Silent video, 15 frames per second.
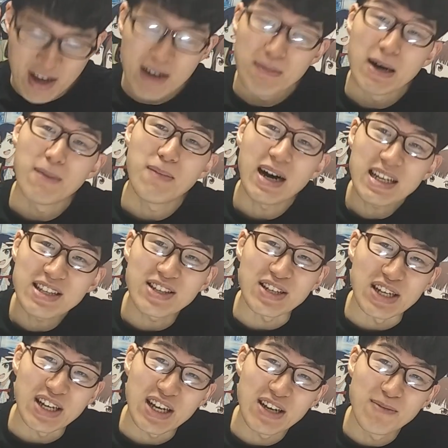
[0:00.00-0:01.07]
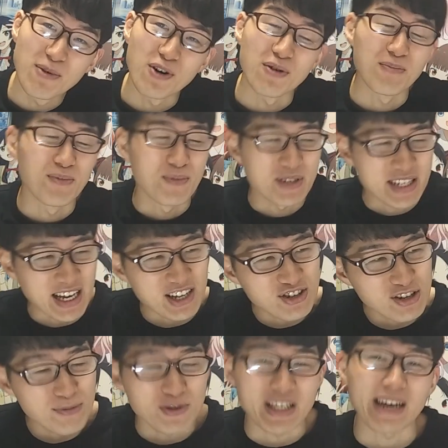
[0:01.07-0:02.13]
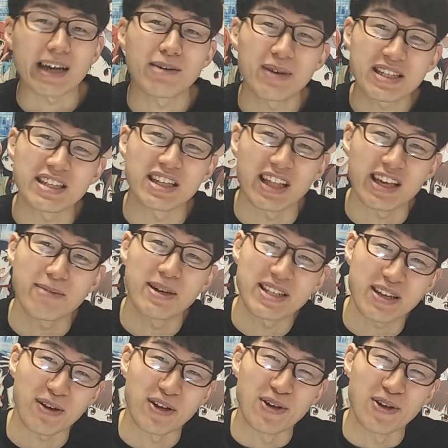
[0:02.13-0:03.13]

まあ、まず、もう最初にも叫ばせていただきましたけど、